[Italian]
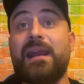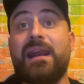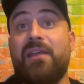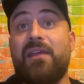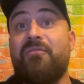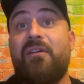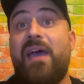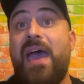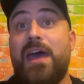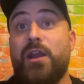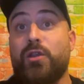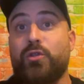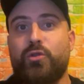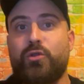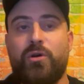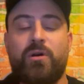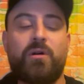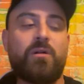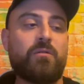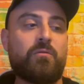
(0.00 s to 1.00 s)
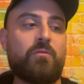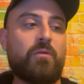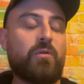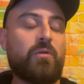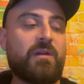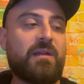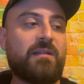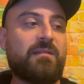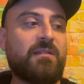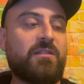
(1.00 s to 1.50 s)
referto, quello
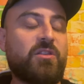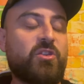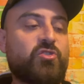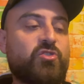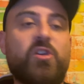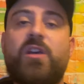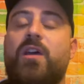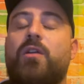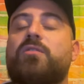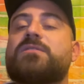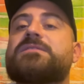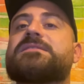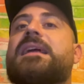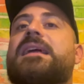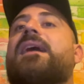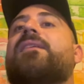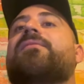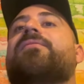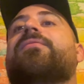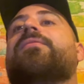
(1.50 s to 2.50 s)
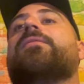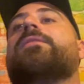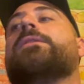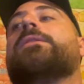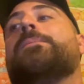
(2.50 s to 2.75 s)
che ti dice lo staff,